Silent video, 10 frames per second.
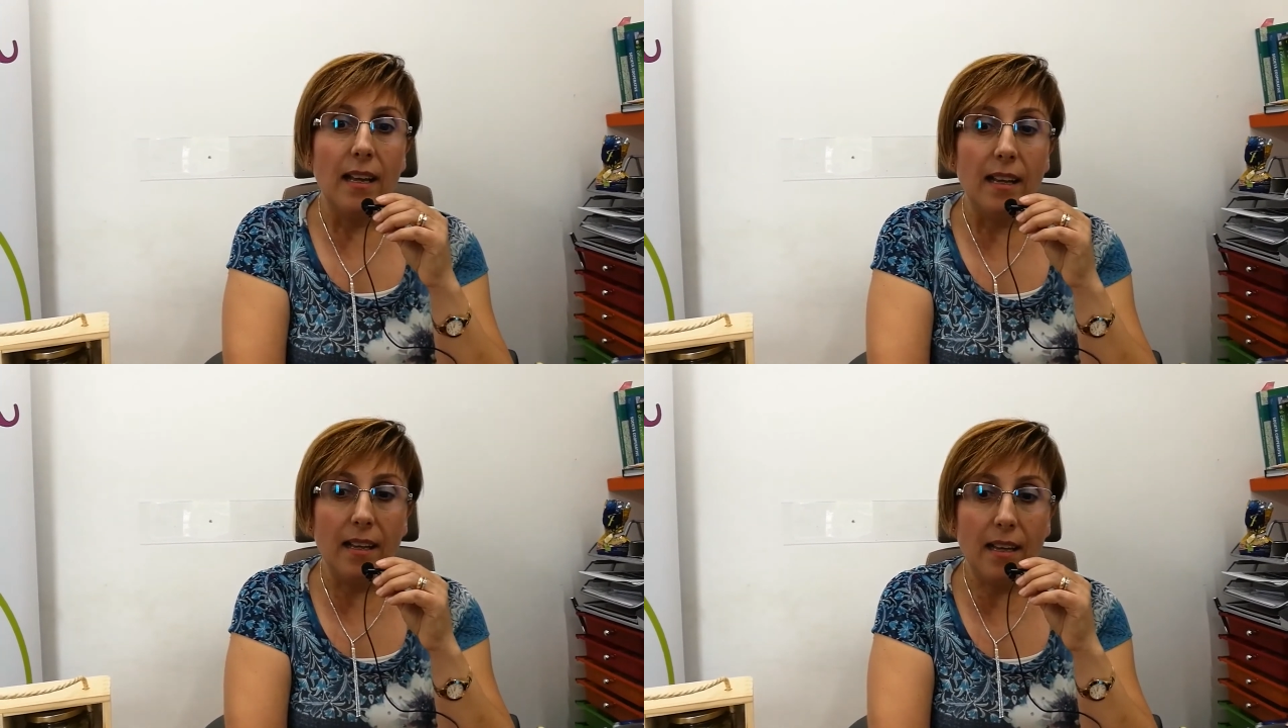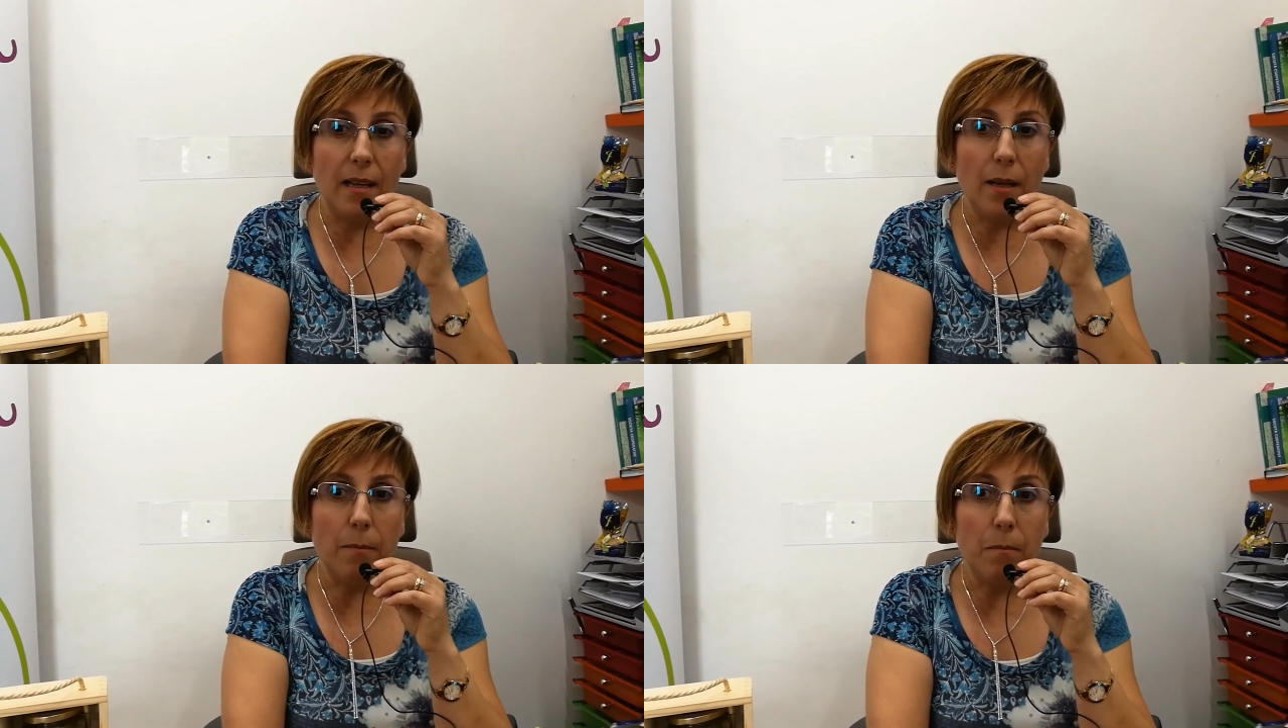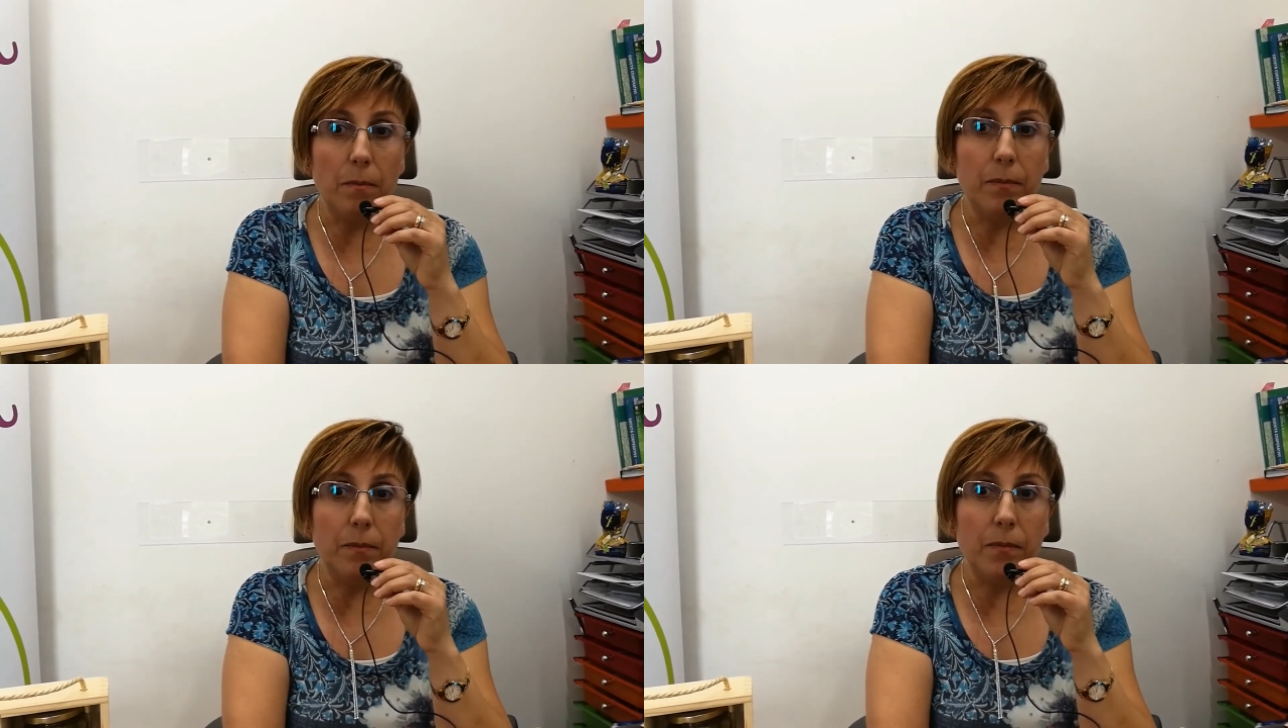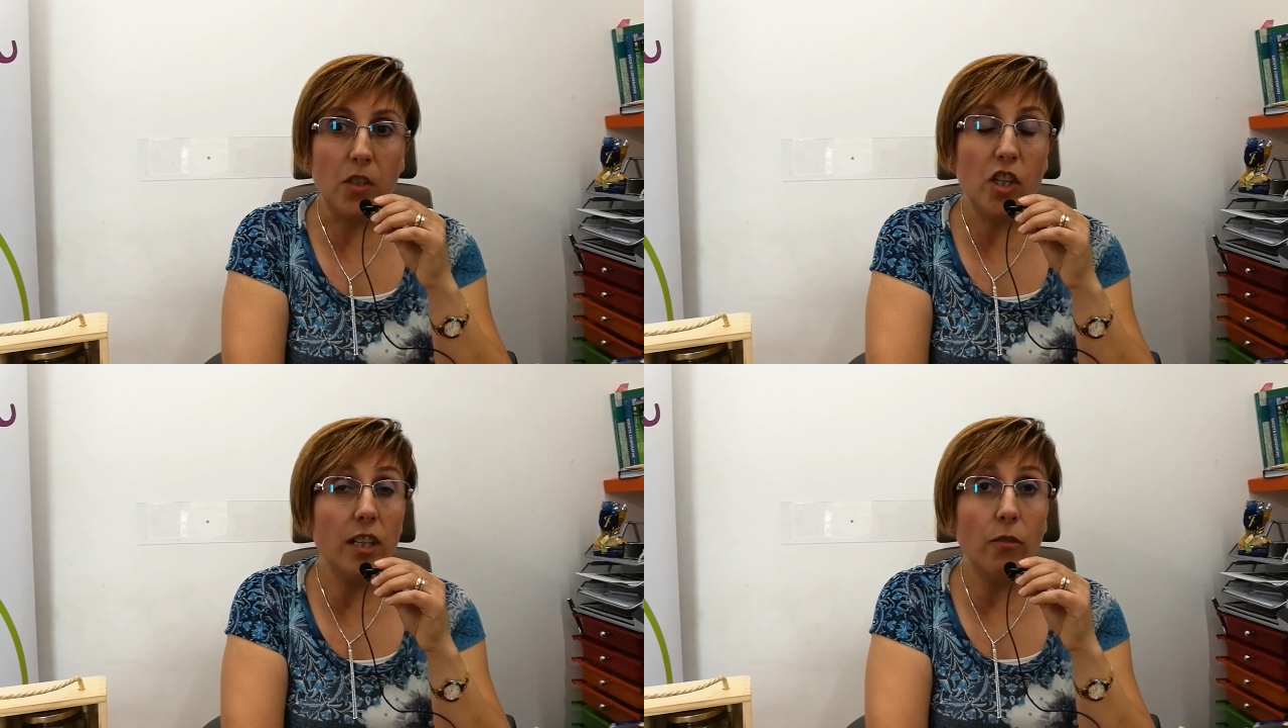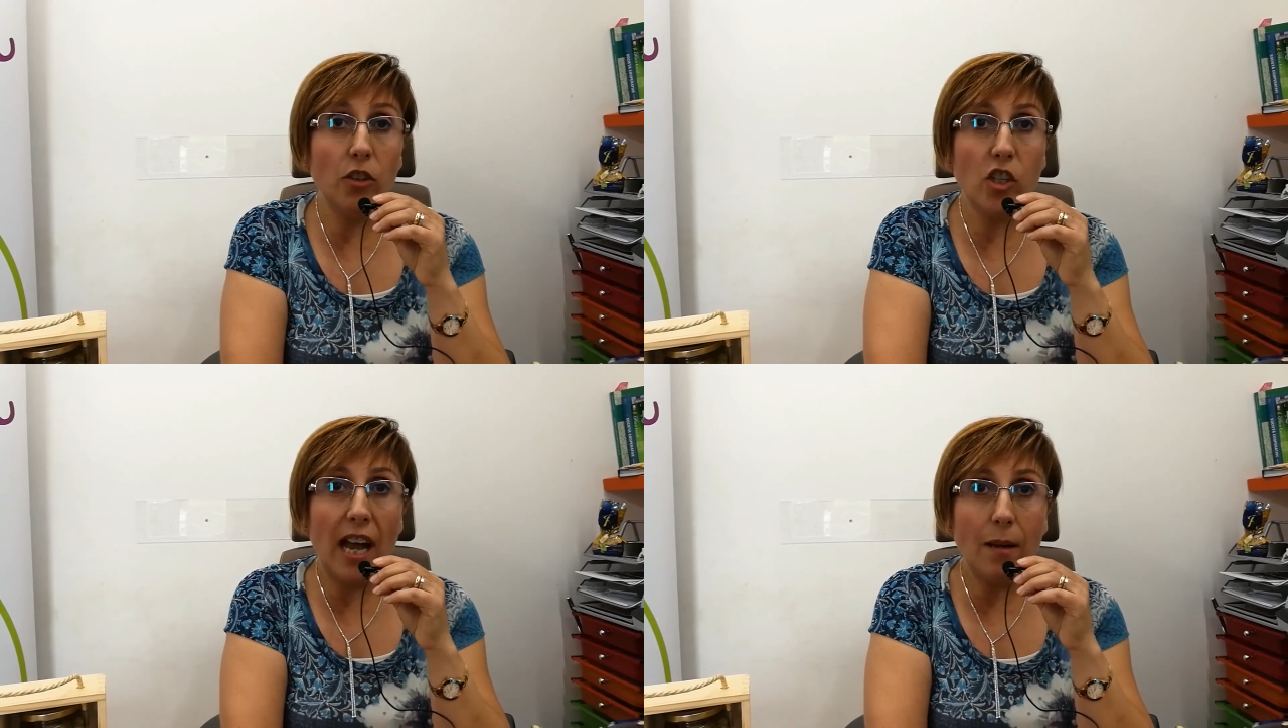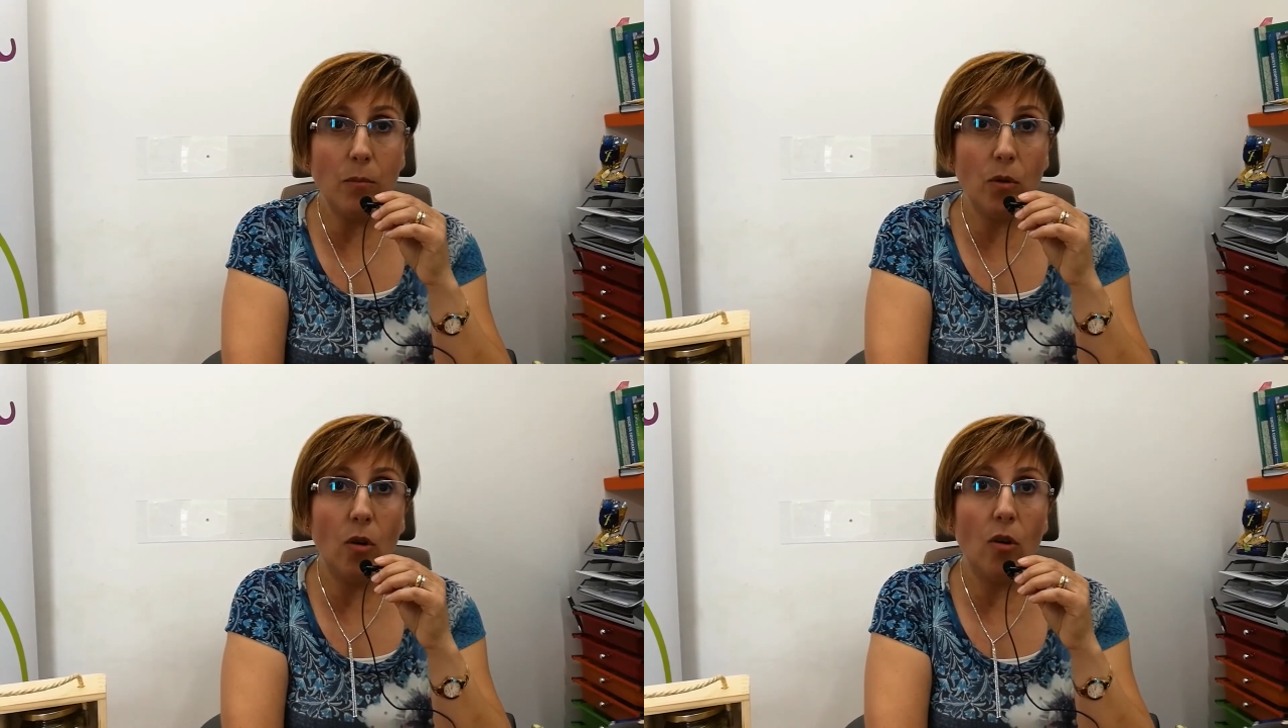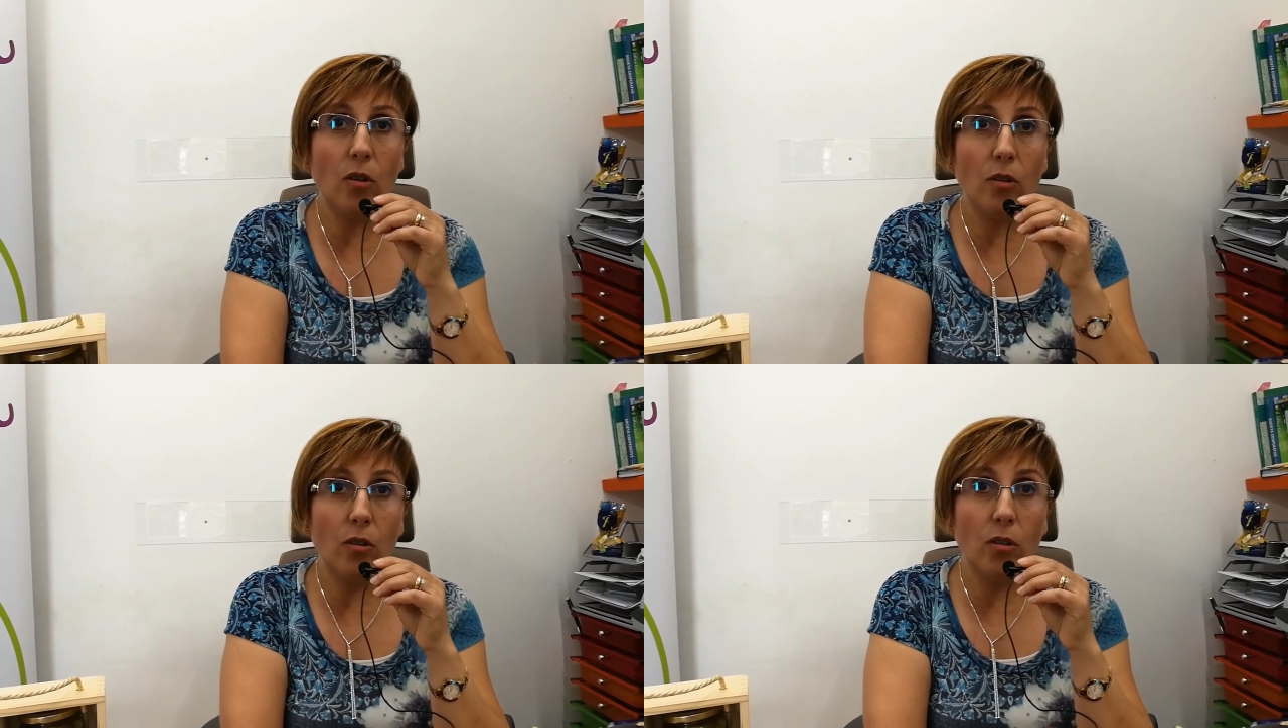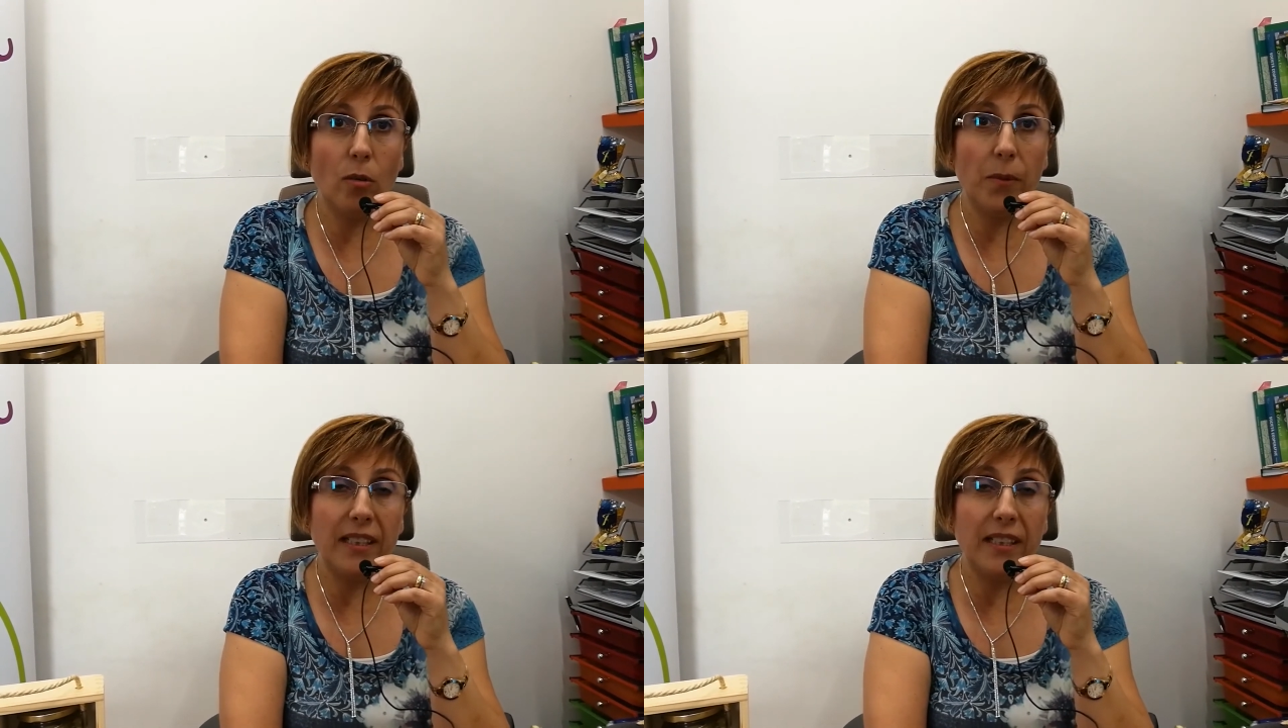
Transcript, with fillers: Eh, ci rivolgiamo eh,